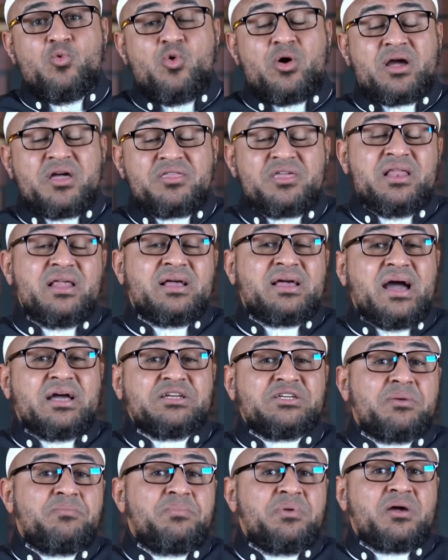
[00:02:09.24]
وكذلك
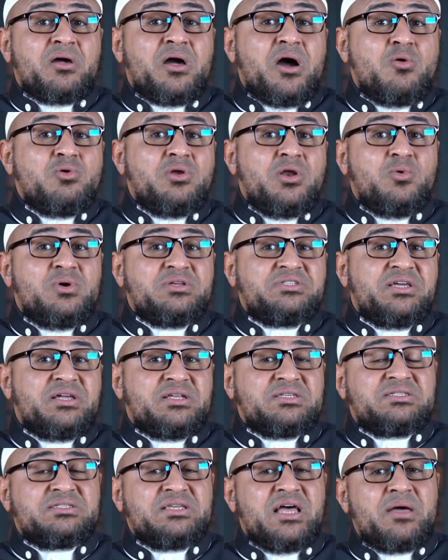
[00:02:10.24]
أعجبني قول الوزير
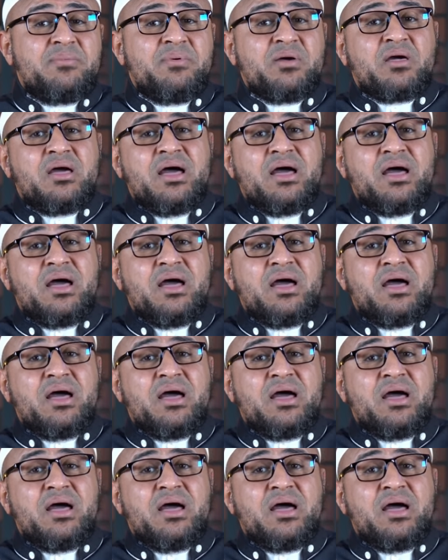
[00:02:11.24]
السابق